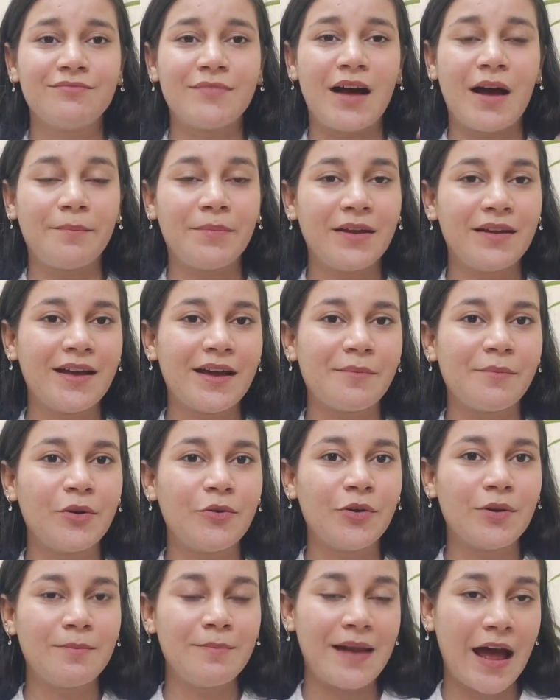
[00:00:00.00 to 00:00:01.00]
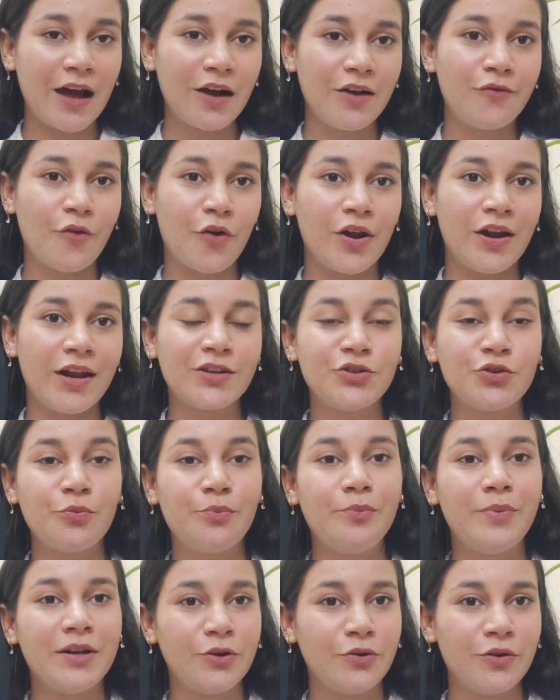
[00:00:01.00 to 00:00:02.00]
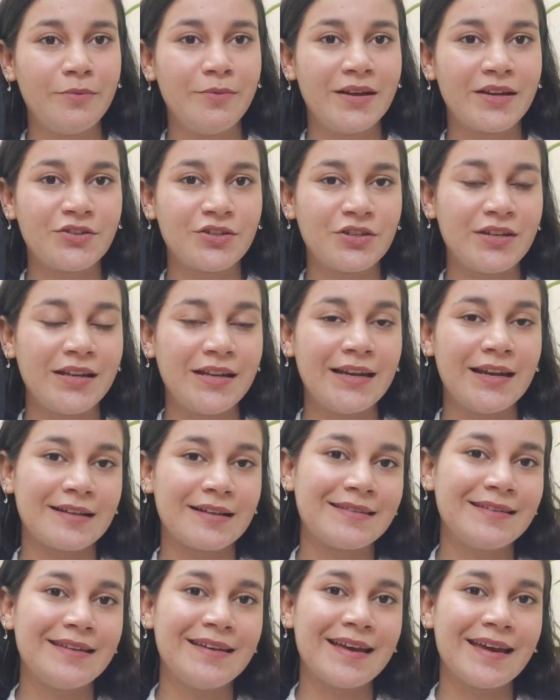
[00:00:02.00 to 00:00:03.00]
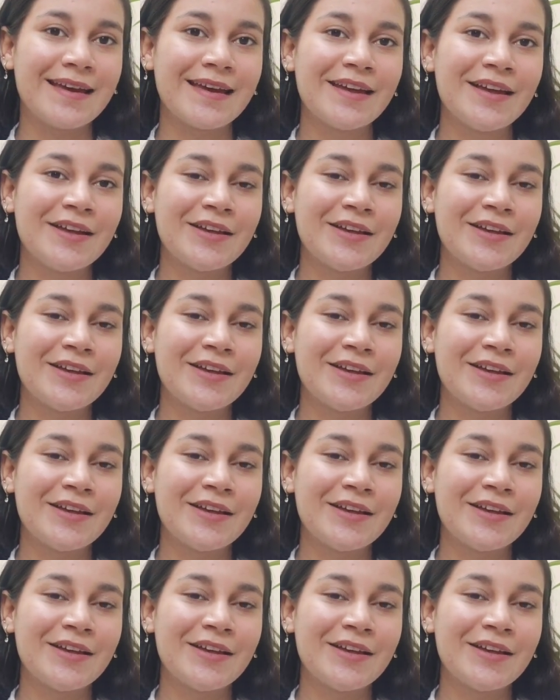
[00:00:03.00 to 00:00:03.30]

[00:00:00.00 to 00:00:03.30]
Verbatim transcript: आपके घर में कोई ब्लैंक वॉल है जो बिल्कुल भी अच्छी नहीं लगती है